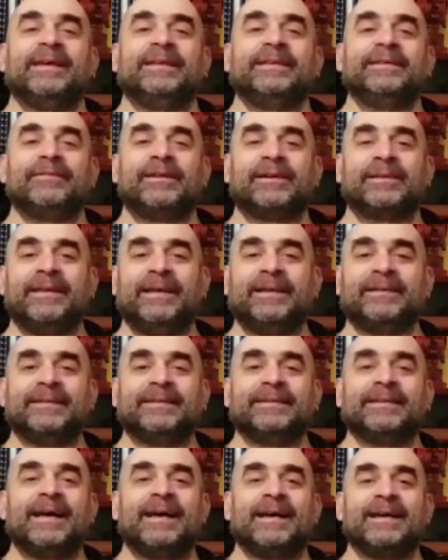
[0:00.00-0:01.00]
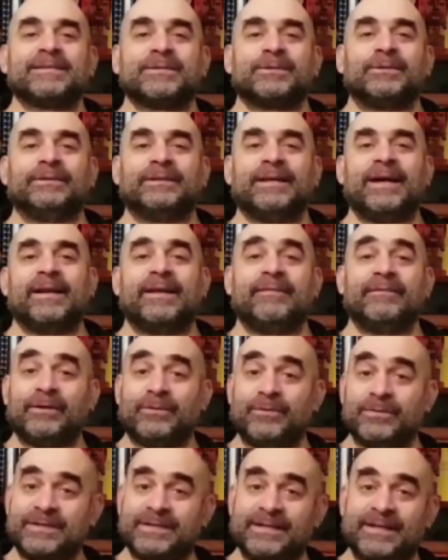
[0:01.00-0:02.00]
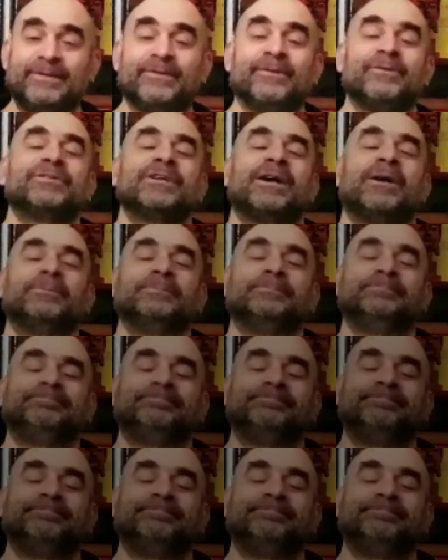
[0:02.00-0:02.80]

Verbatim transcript: è divertente da ascoltare, vi consiglio. Ciao!